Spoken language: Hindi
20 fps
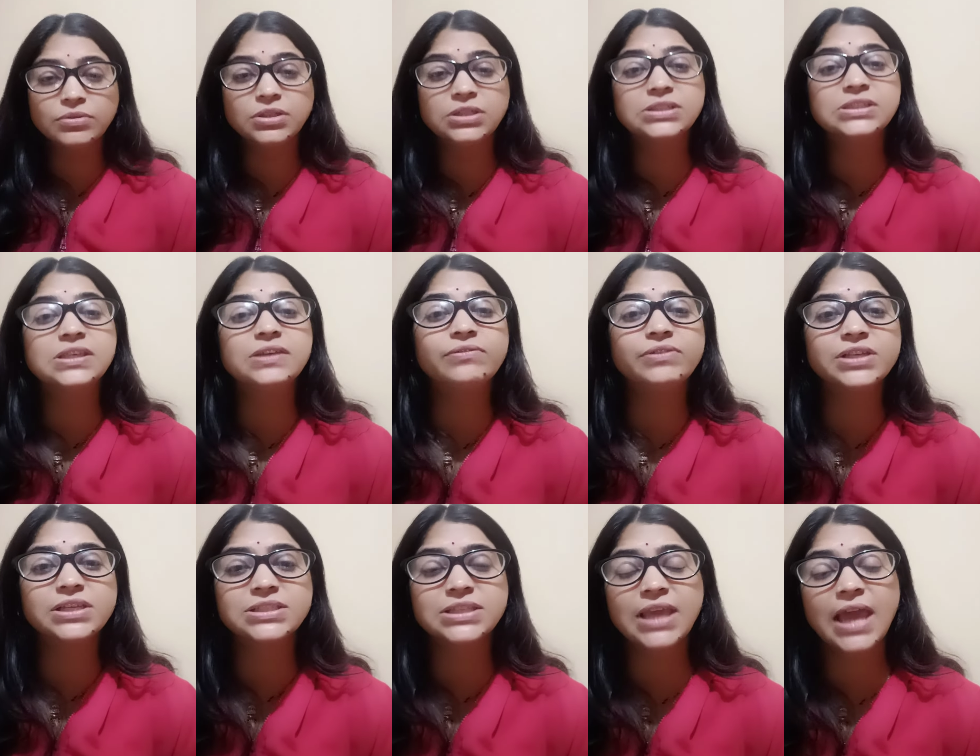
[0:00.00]
किसकी
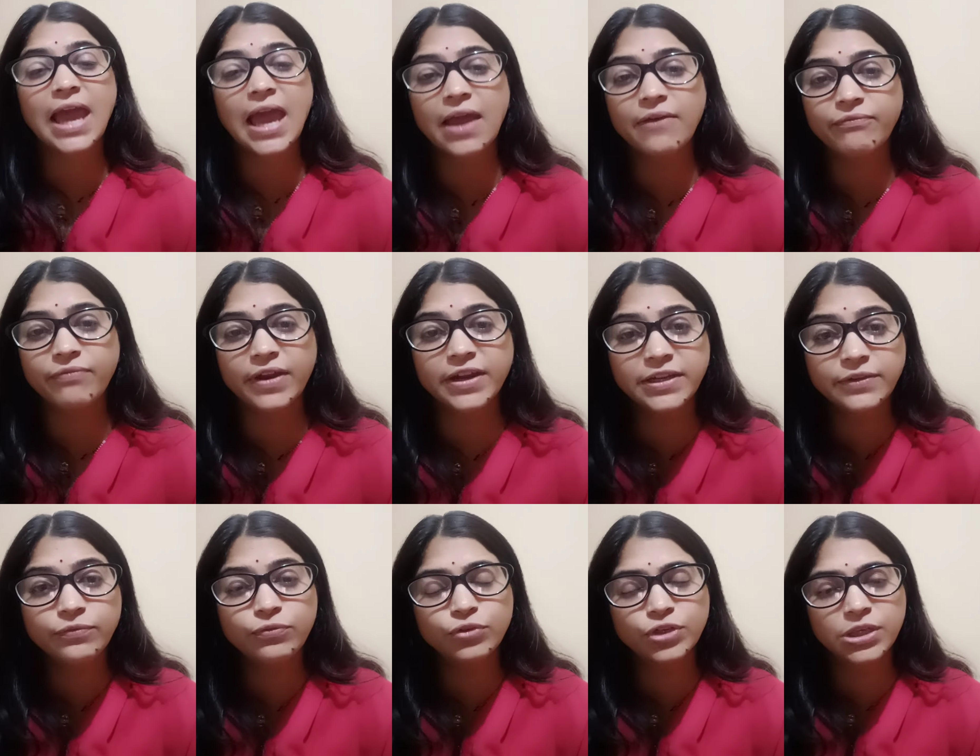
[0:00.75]
वजह से
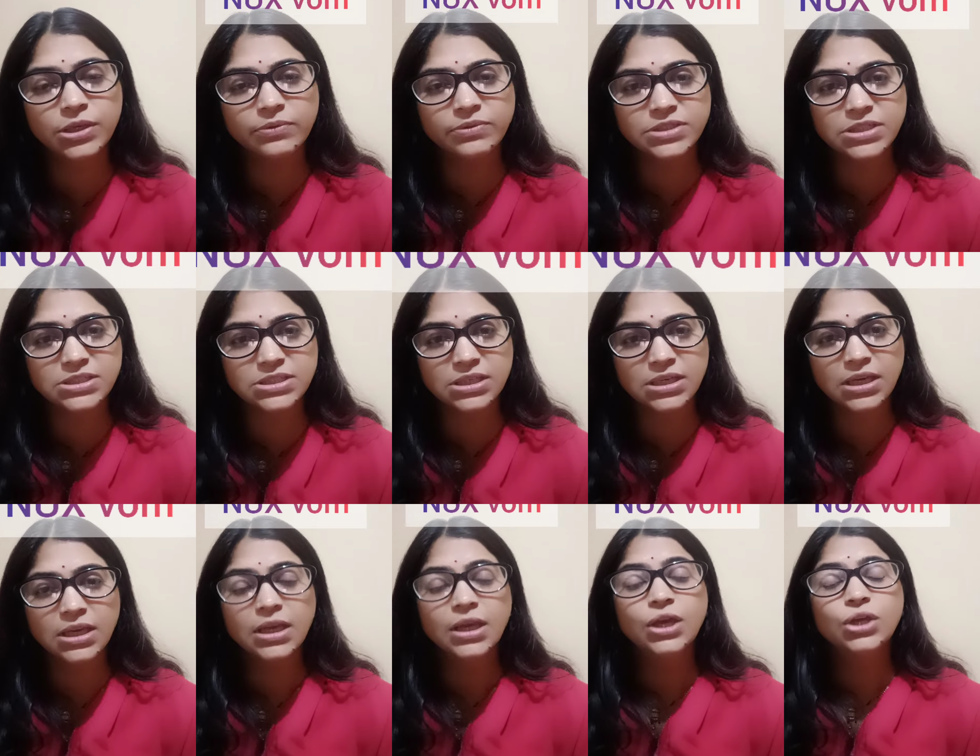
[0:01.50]
फैटी फूड की वजह
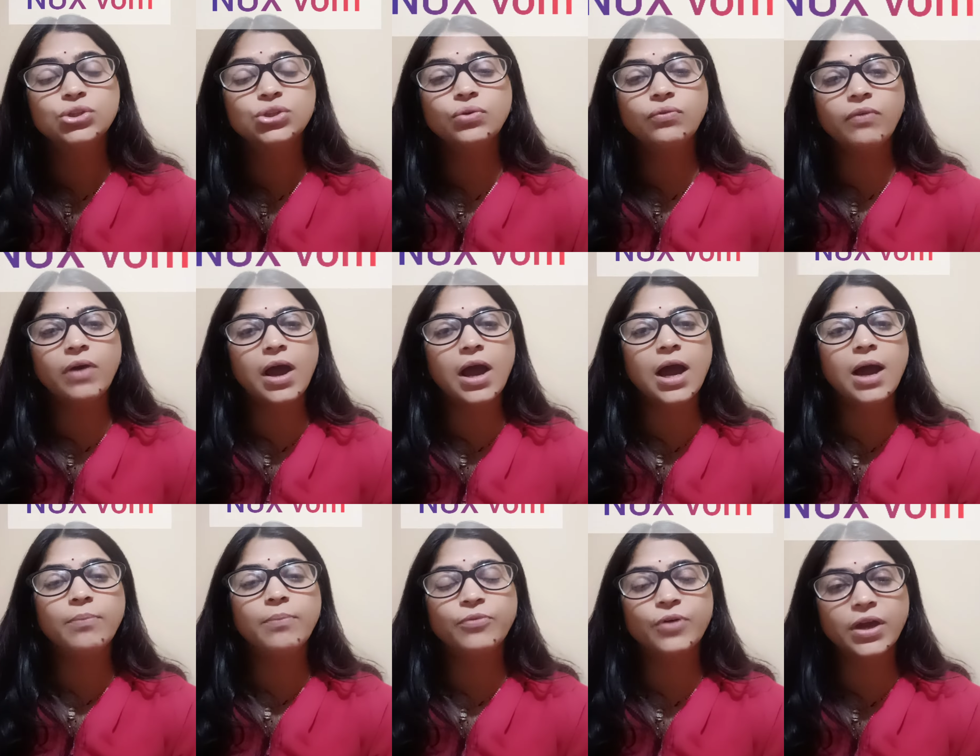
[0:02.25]
से तो
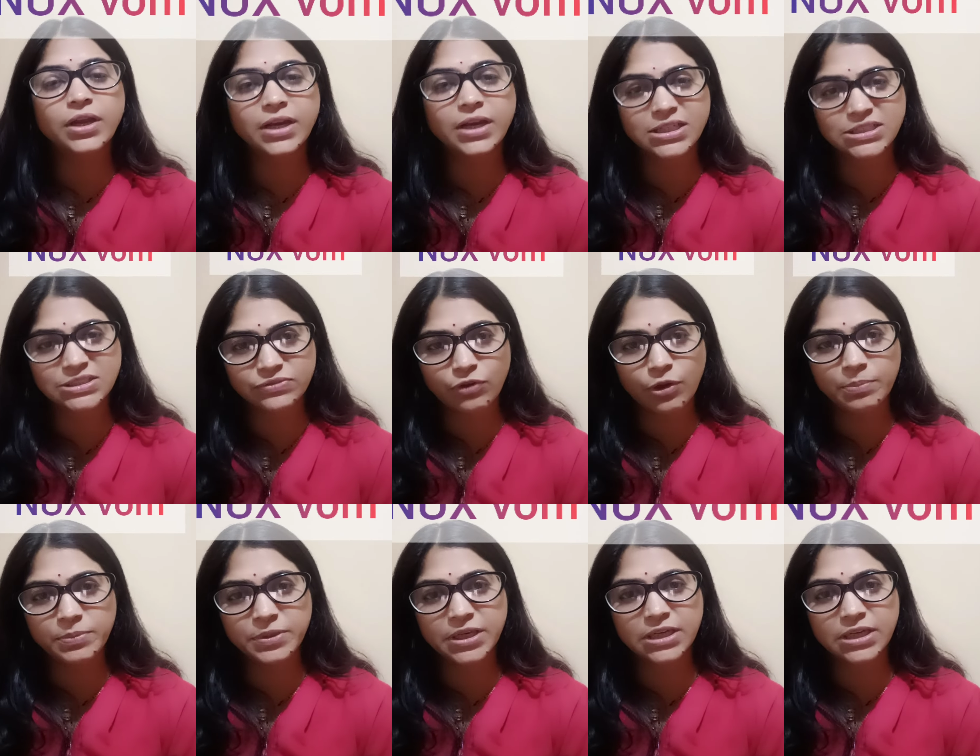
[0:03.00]
आप वहाँ
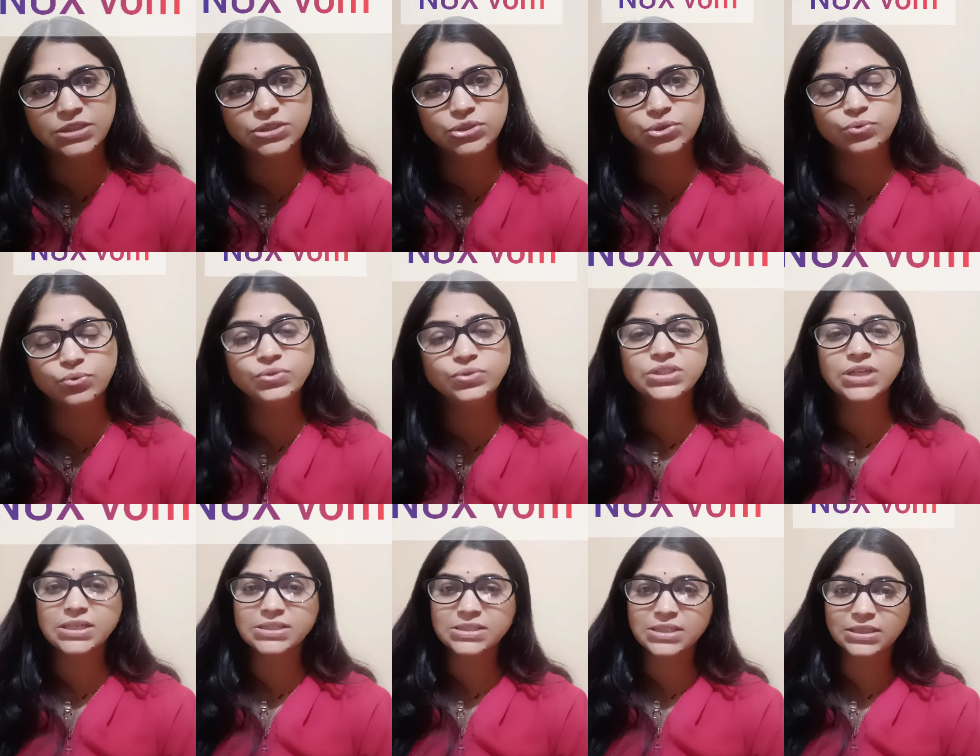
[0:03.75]
नक्सवामिका के थ्रू
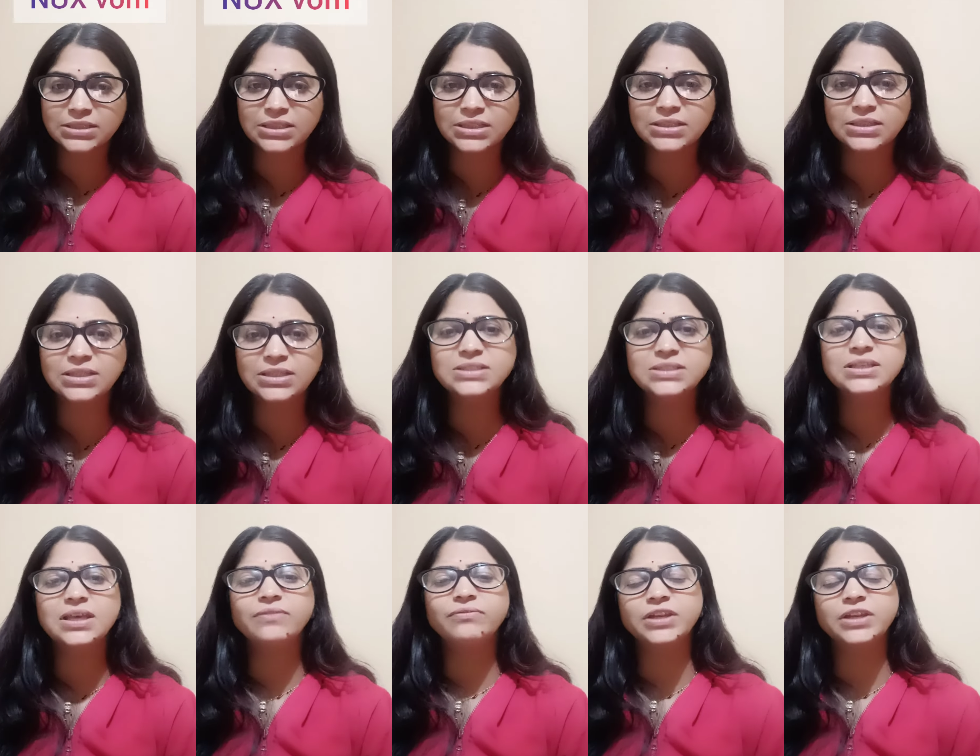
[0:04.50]
जा सकते हैं
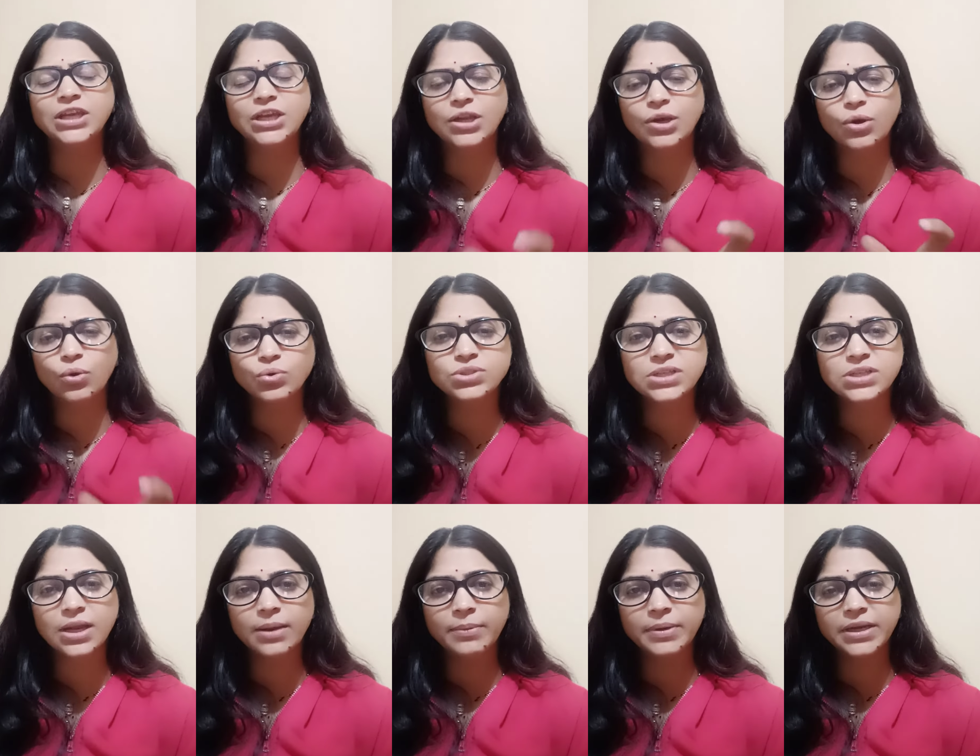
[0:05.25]
दीज आर वेरी
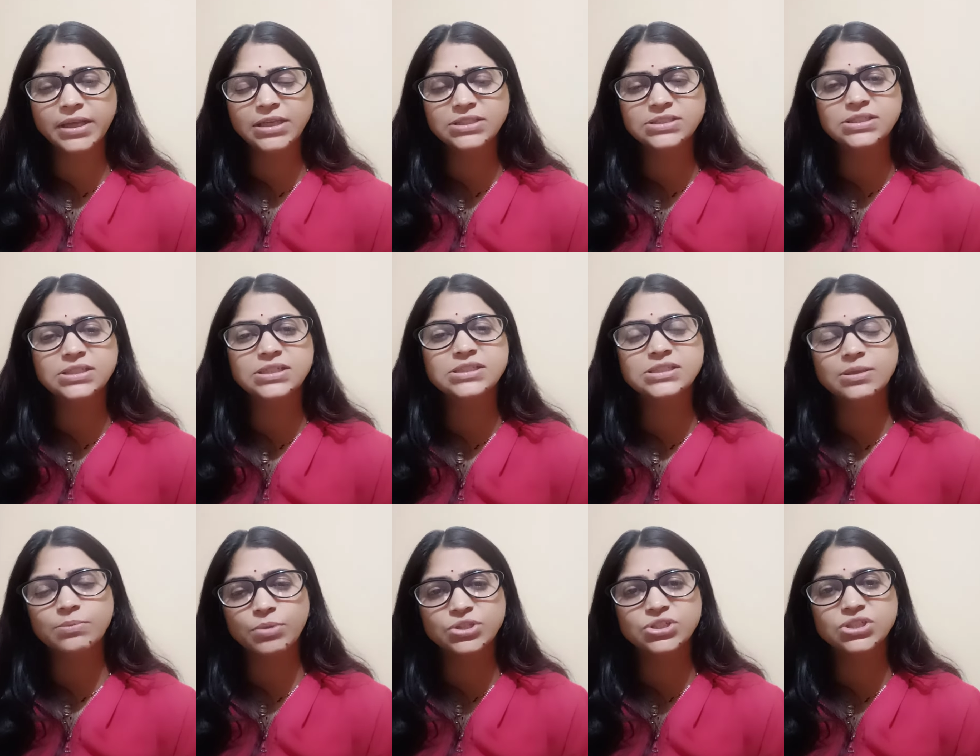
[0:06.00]
क्लोज रेमेडी जिन्हें
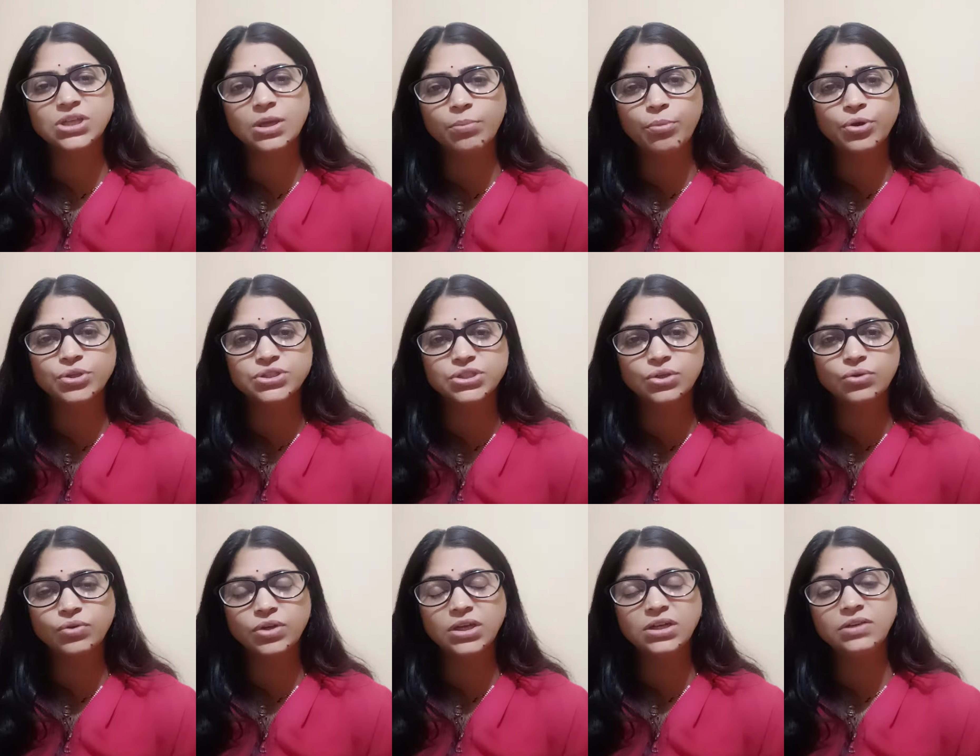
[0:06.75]
समझना बहुत
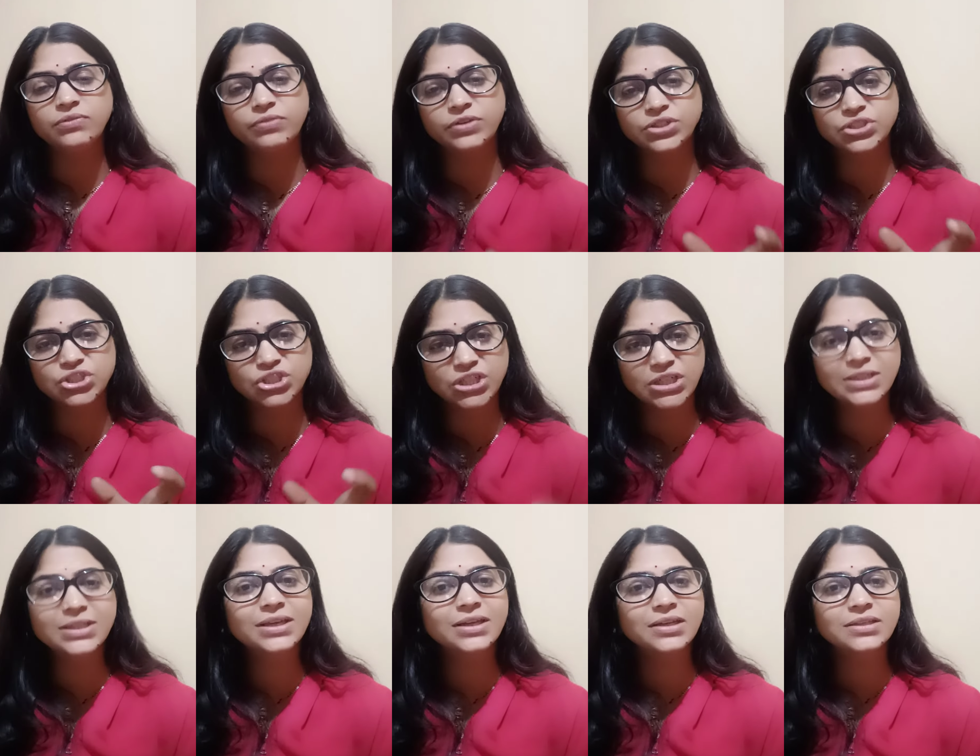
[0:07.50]
ज़रूरी है
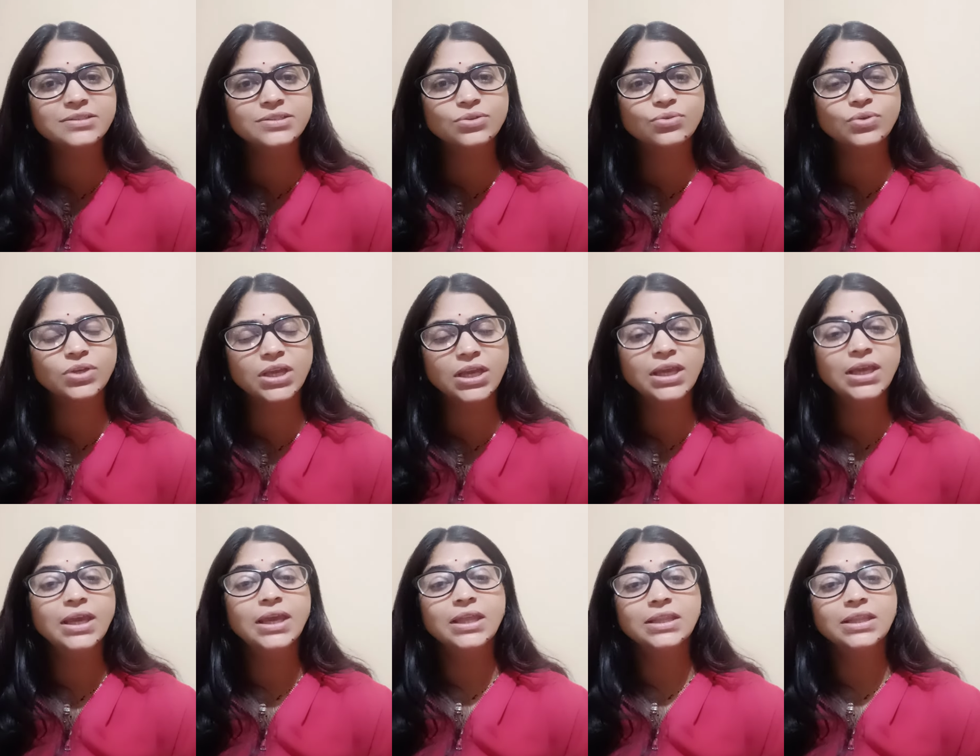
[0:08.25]
डिफ्रेंशिएट करना ज़रूरी है